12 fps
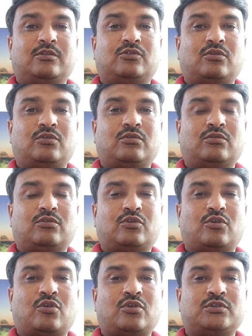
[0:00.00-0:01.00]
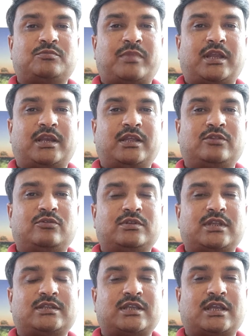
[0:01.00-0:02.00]
तो क्लोज पहले
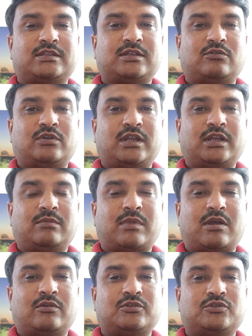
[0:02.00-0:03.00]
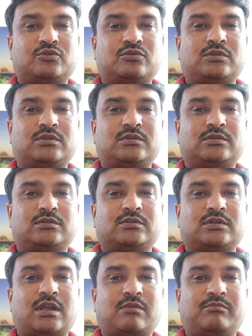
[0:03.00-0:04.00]
2007 से होने के बावजूद
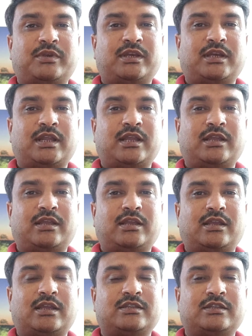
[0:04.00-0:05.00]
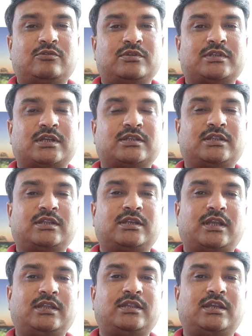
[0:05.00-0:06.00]
कंपनी ने ऐसी कोई सख्ती
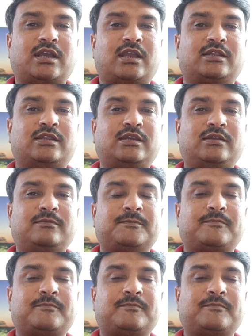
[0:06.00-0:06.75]
नहीं दिखाई थी